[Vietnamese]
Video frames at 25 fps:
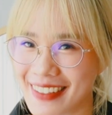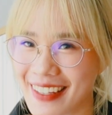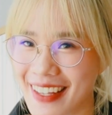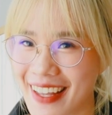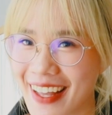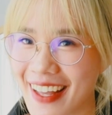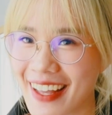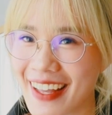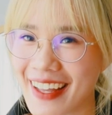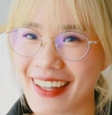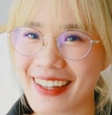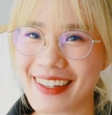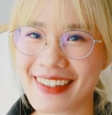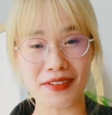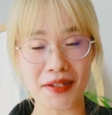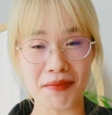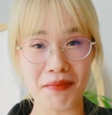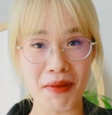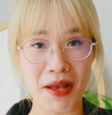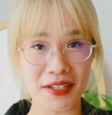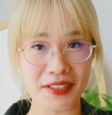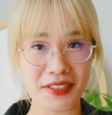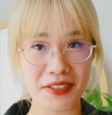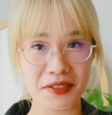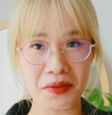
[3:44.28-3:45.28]
nhá tiền
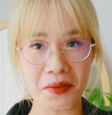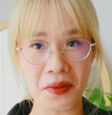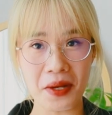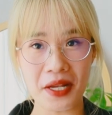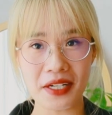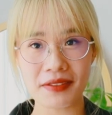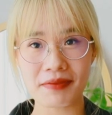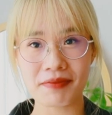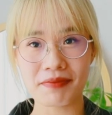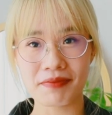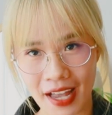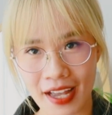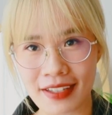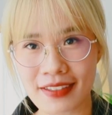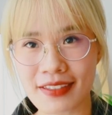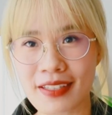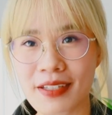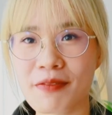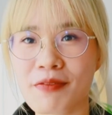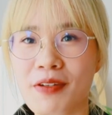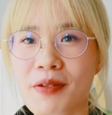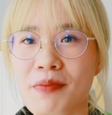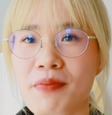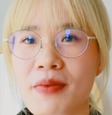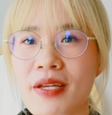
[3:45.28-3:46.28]
bạc dứt khoát ái
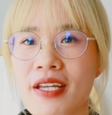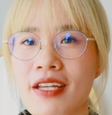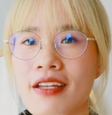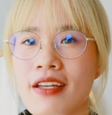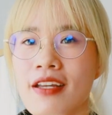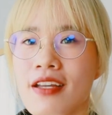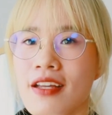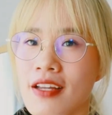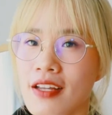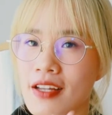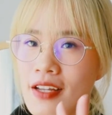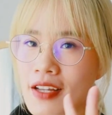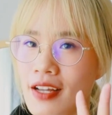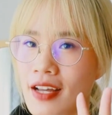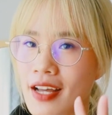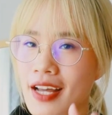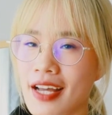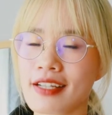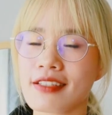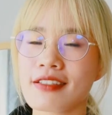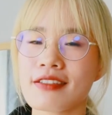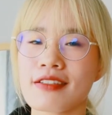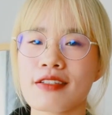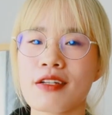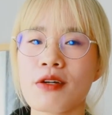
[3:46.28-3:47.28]
tình văn minh
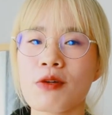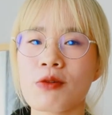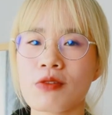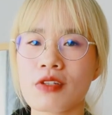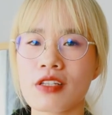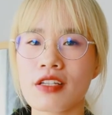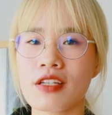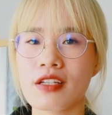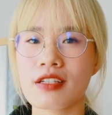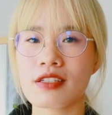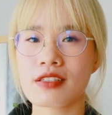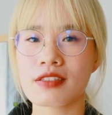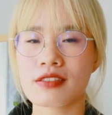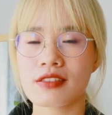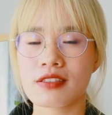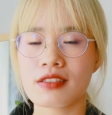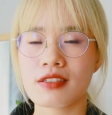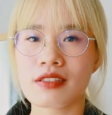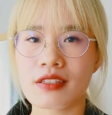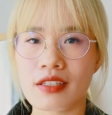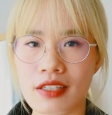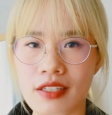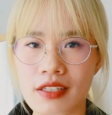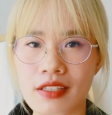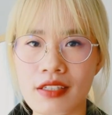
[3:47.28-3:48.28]
hai thứ đầu tiên
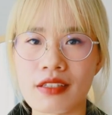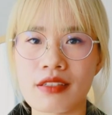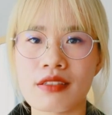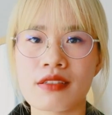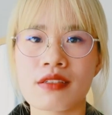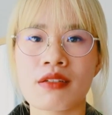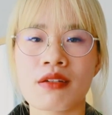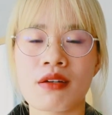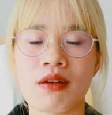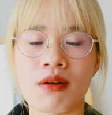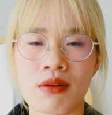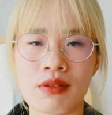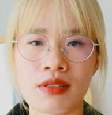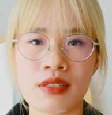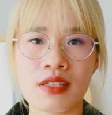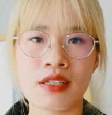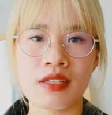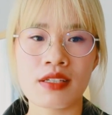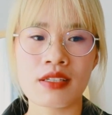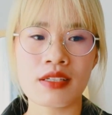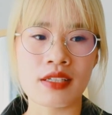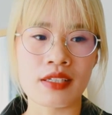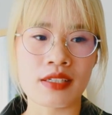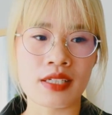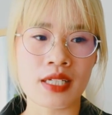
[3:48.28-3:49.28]
để có
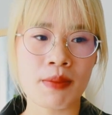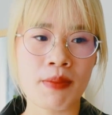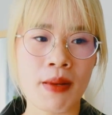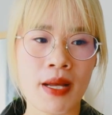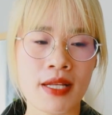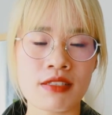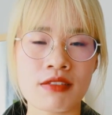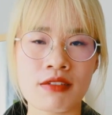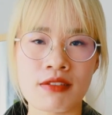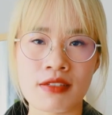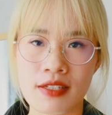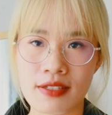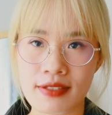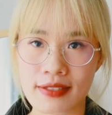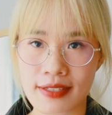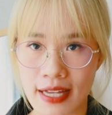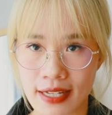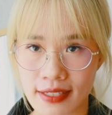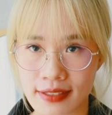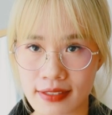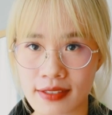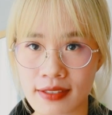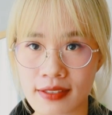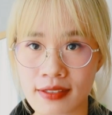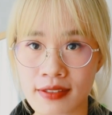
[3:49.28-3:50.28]
thể khiến các bạn trở nên
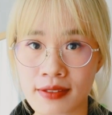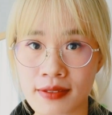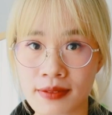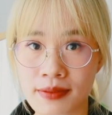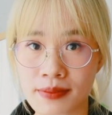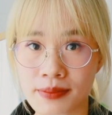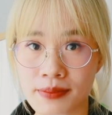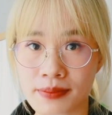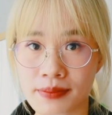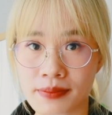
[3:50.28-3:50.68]
giá trị hơn